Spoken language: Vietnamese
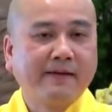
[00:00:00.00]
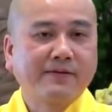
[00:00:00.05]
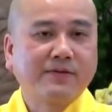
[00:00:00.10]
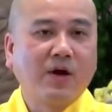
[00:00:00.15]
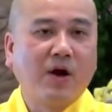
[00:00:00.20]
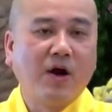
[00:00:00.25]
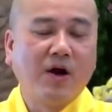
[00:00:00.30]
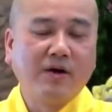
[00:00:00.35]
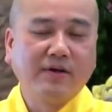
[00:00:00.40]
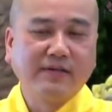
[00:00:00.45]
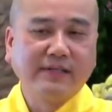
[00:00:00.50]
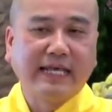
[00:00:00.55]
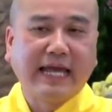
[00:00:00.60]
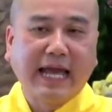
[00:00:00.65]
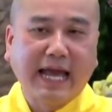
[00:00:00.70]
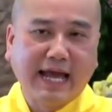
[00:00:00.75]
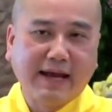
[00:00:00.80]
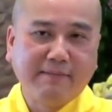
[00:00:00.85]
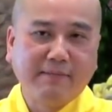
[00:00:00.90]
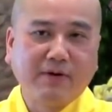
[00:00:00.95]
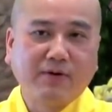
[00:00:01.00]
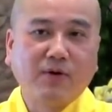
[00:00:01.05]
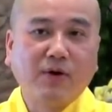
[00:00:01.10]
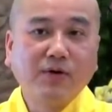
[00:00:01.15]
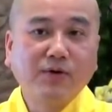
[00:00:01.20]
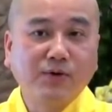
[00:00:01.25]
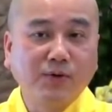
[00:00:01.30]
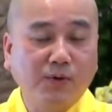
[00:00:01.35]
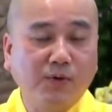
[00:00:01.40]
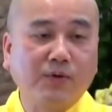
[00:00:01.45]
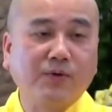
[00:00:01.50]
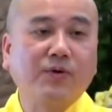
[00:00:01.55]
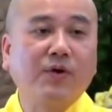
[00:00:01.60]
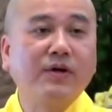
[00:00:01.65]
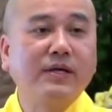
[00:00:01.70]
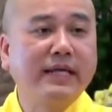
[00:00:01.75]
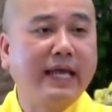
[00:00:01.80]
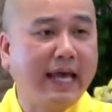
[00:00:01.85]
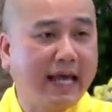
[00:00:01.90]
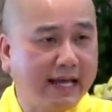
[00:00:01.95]
Còn nhà mà có chuột, có
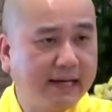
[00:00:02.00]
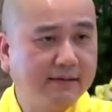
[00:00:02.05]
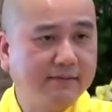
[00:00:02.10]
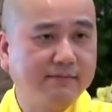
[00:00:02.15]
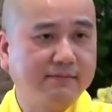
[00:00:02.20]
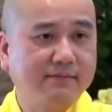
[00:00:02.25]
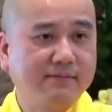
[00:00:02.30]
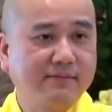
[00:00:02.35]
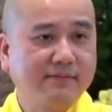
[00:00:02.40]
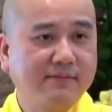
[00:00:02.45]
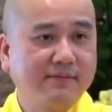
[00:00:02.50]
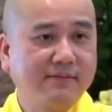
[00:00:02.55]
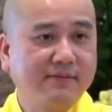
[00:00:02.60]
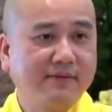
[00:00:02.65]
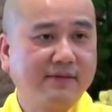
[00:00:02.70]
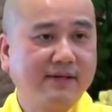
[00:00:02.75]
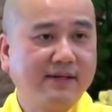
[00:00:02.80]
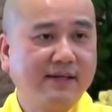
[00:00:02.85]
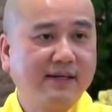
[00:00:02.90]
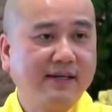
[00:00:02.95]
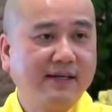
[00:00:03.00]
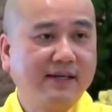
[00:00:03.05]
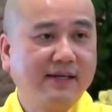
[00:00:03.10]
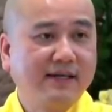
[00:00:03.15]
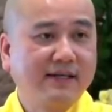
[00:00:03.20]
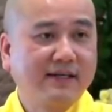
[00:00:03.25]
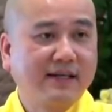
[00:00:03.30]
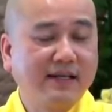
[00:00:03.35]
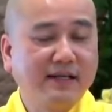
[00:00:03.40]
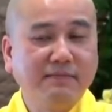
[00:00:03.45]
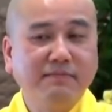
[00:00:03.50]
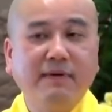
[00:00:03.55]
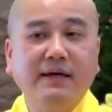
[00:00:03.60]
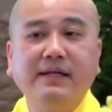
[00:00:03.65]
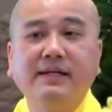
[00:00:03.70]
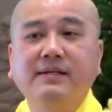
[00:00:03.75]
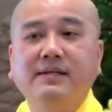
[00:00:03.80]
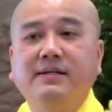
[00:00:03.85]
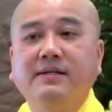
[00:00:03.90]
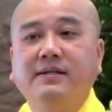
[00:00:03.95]
gián thì
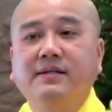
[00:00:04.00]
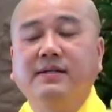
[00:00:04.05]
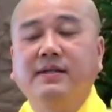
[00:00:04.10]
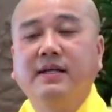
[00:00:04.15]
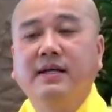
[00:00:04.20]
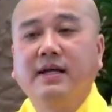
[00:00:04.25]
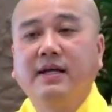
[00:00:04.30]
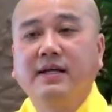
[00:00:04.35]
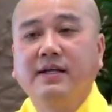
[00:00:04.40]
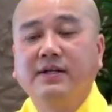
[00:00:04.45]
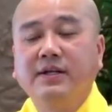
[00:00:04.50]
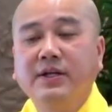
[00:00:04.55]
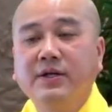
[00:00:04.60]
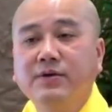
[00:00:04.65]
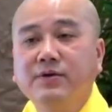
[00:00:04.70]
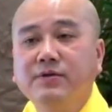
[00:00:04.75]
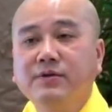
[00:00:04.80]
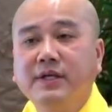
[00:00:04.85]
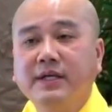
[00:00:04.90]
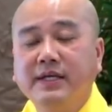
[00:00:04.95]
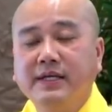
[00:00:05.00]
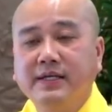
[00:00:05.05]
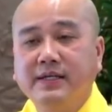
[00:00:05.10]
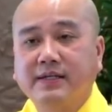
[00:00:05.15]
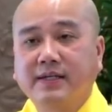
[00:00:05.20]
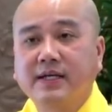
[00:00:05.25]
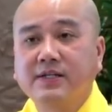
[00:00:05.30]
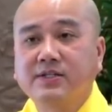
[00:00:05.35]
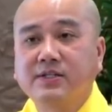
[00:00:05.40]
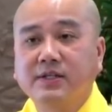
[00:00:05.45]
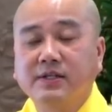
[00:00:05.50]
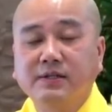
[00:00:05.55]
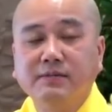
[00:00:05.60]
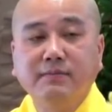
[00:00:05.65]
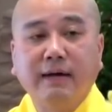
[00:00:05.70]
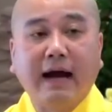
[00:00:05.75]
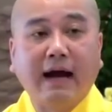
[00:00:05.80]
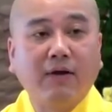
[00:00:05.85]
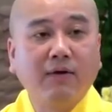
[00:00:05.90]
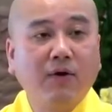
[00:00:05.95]
mình, nếu vì cái sự
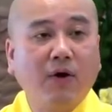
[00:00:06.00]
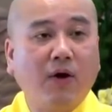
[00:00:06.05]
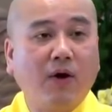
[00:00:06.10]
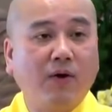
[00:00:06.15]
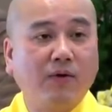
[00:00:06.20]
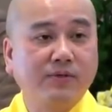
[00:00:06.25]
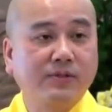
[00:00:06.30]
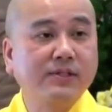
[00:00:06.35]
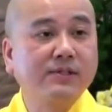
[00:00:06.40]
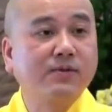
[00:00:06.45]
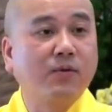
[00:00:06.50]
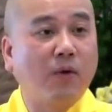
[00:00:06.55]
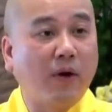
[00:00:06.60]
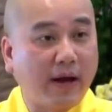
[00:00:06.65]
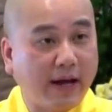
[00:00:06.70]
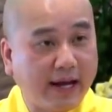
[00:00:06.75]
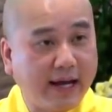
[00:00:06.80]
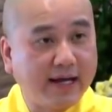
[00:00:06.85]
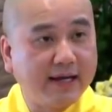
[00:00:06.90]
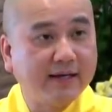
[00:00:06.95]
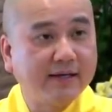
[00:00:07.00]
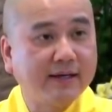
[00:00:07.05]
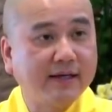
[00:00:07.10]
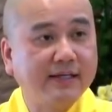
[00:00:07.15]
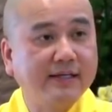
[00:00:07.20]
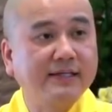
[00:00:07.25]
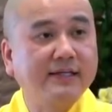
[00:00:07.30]
bảo hộ sức khỏe hay